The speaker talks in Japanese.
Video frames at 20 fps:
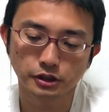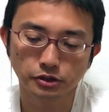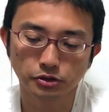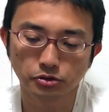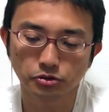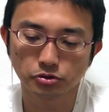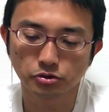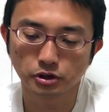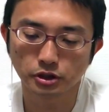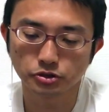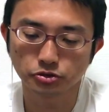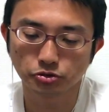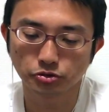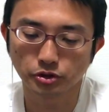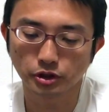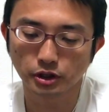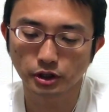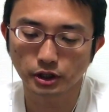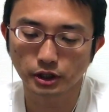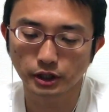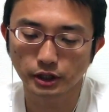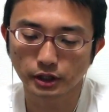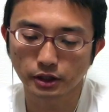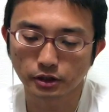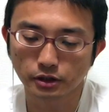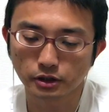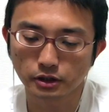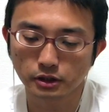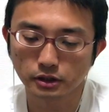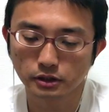三玉がちょっと厄介
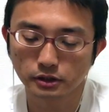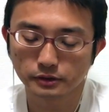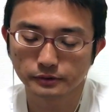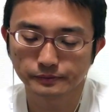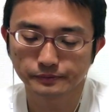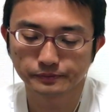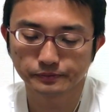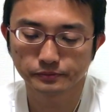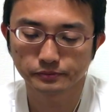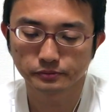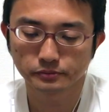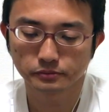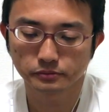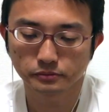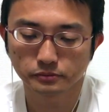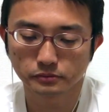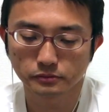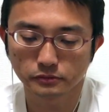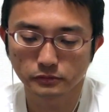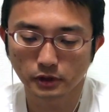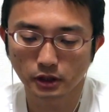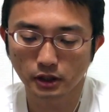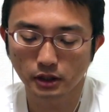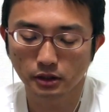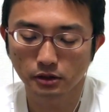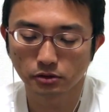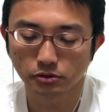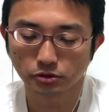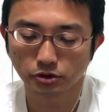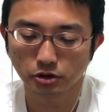かな。
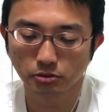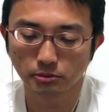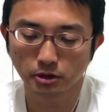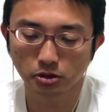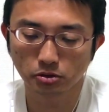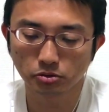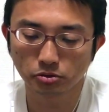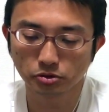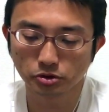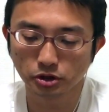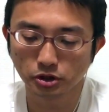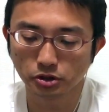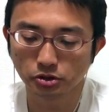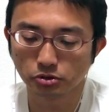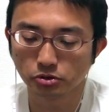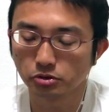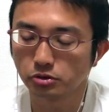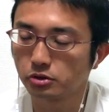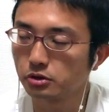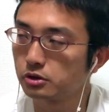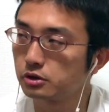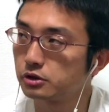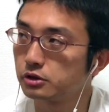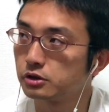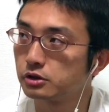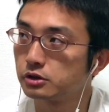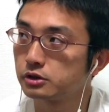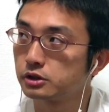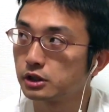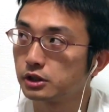あ、これでまあ5二と
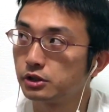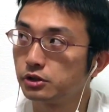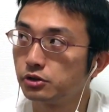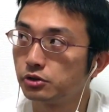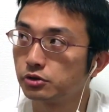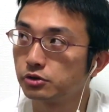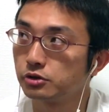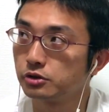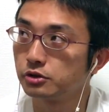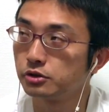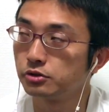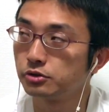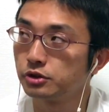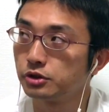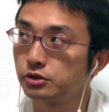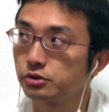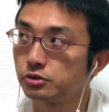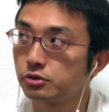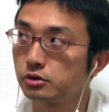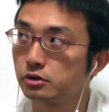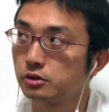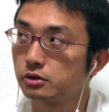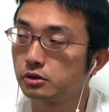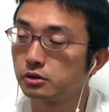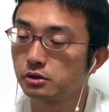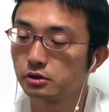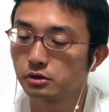3二玉、4二と。